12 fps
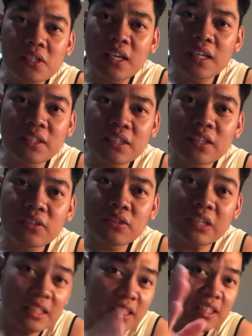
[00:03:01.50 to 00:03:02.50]
letter na to,
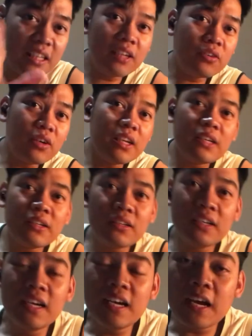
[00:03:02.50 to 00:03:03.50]
naintindihan ko kayo.
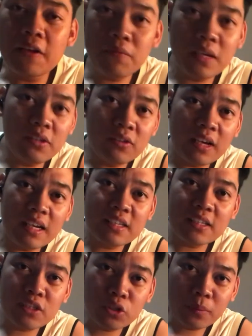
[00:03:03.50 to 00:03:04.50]
I feel you guys
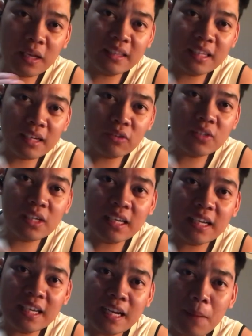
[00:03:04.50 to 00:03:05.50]
kasi dumaan din ako dyan,
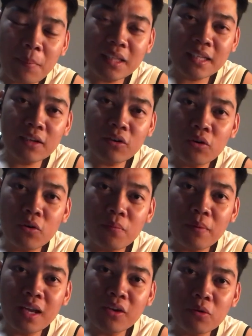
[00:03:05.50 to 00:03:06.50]
nahirapan din ako kung
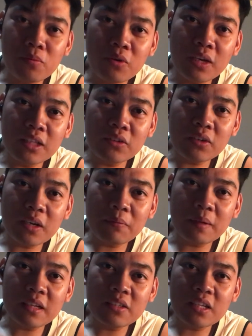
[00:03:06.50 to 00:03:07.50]
paano kumuha nitong
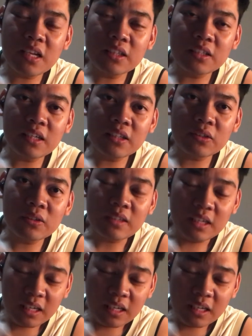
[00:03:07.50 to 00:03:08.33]
reference letter na to.